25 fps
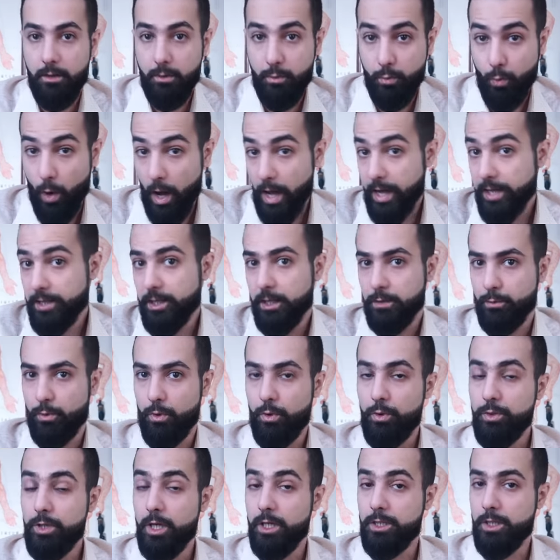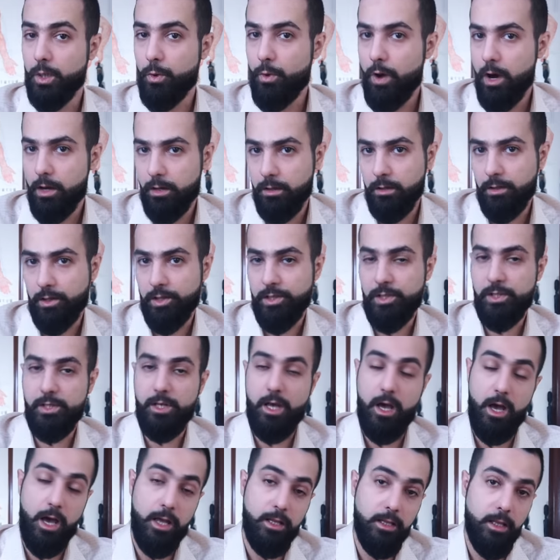وأيضا وهنا جوهر
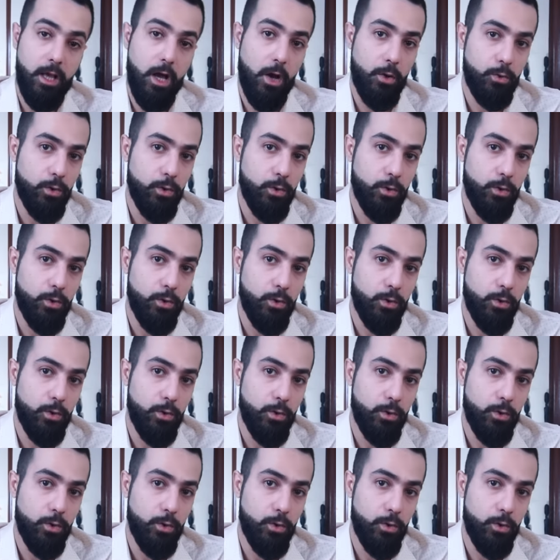القصة أنه